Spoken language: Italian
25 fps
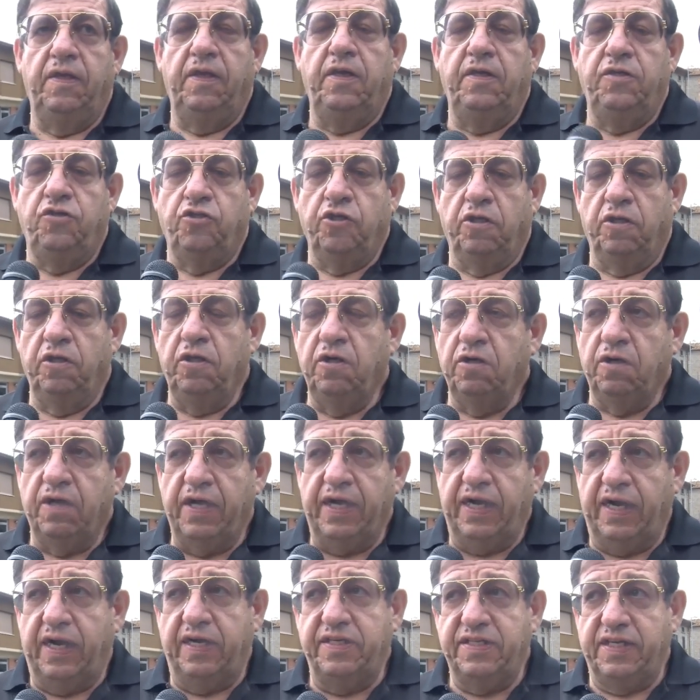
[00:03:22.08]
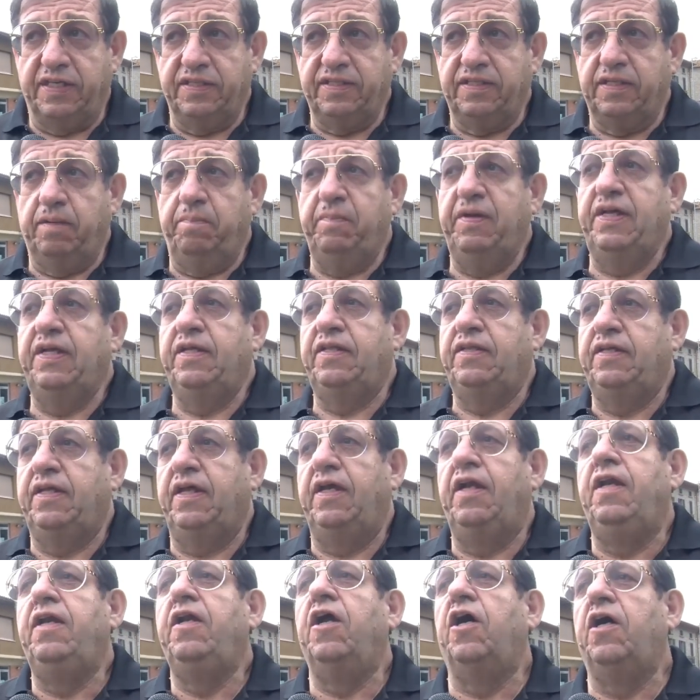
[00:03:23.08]
Il, il giorno era esattamente
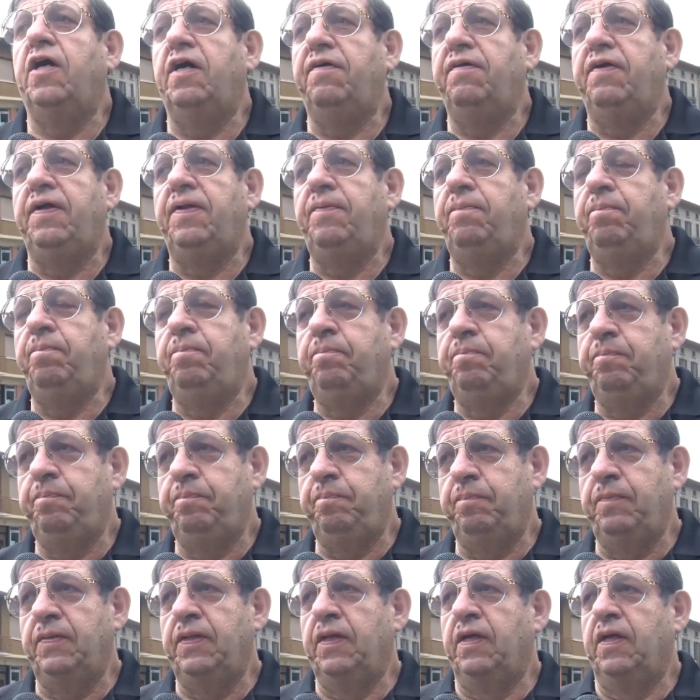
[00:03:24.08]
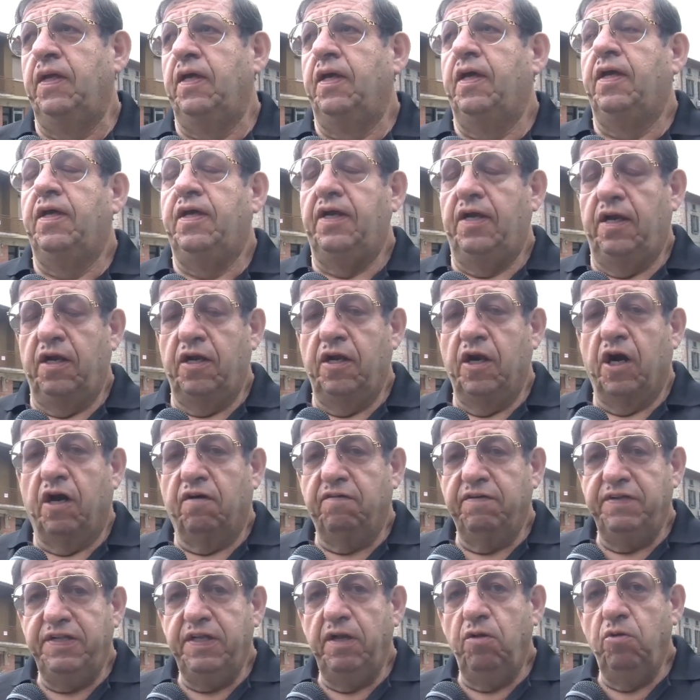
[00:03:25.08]
il, no, il
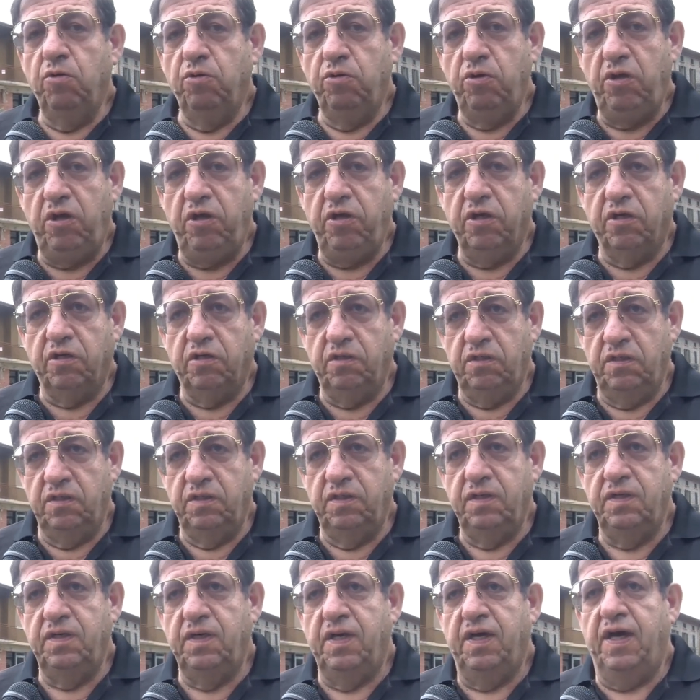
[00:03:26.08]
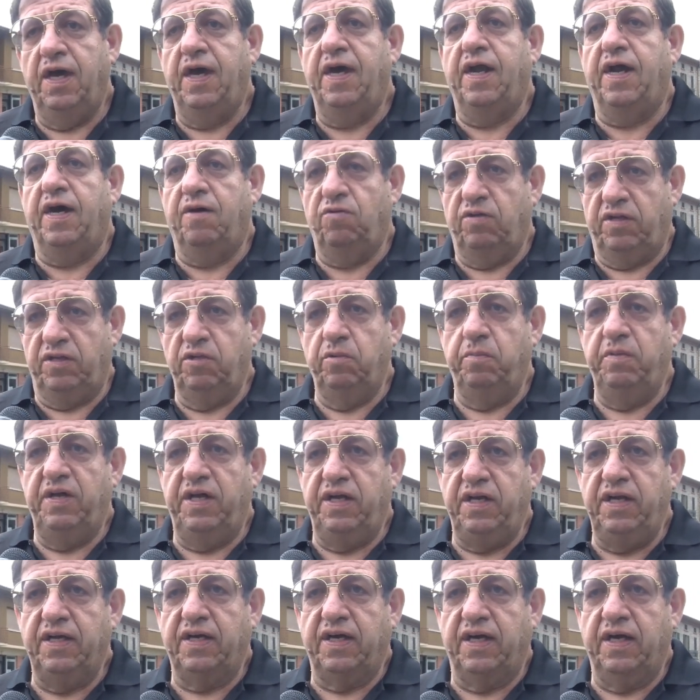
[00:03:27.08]
9 di luglio, era una
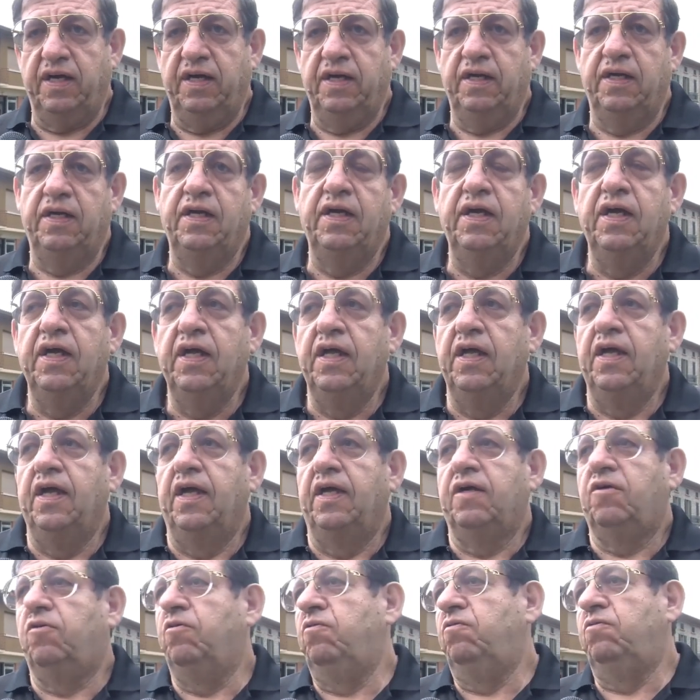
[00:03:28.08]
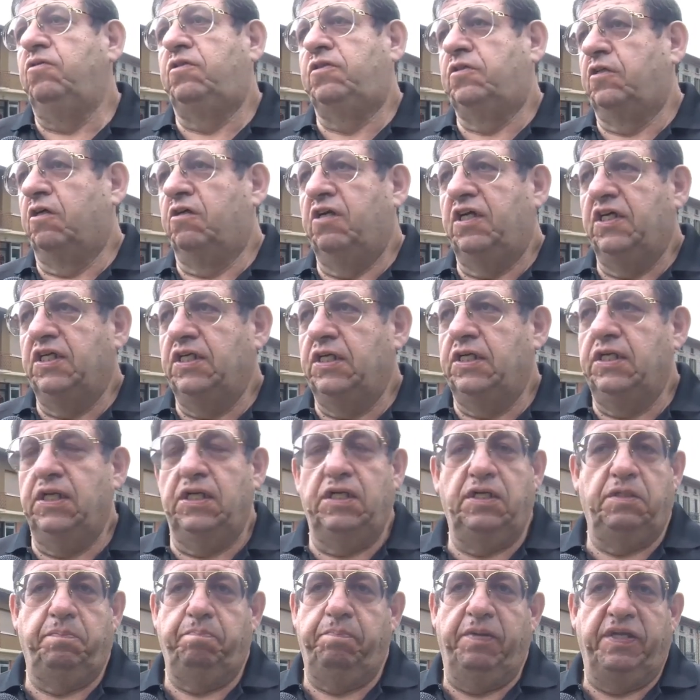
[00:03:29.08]
domenica, con un sole
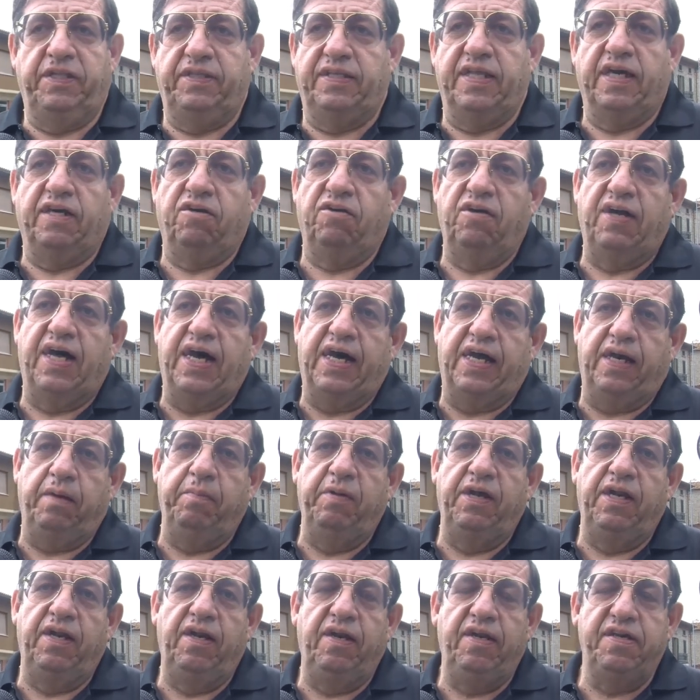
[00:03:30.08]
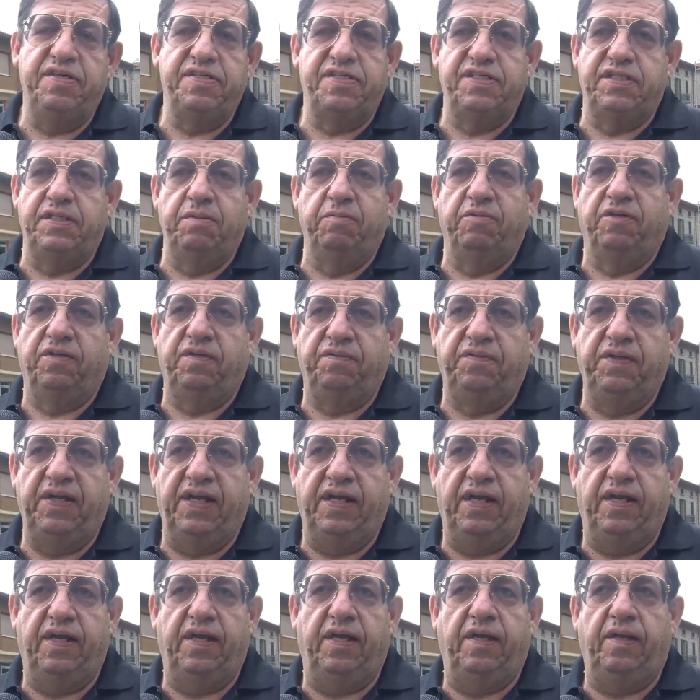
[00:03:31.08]
spettacolare, bellissimo,
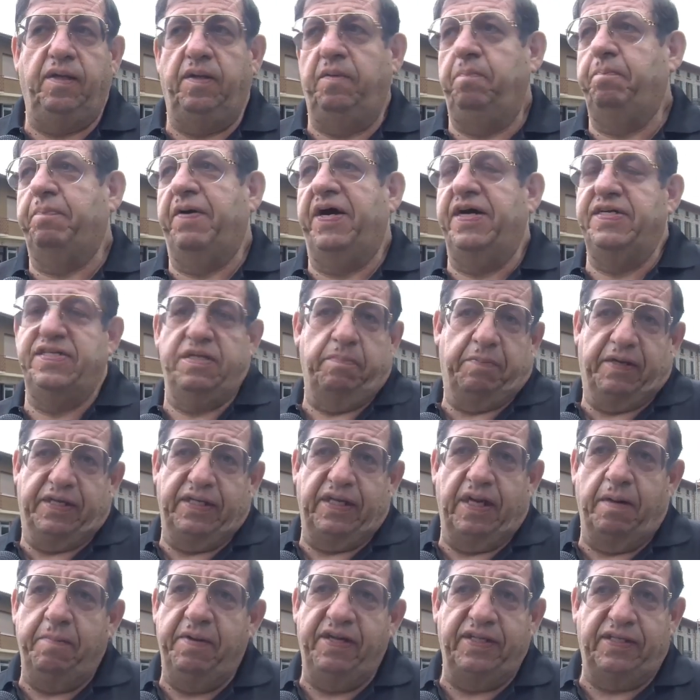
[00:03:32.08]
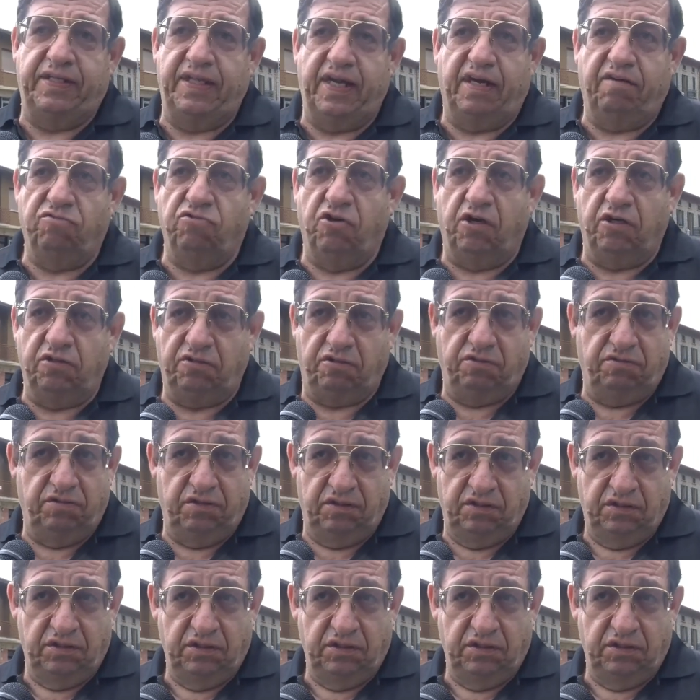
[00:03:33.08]
il paese praticamente era vuoto,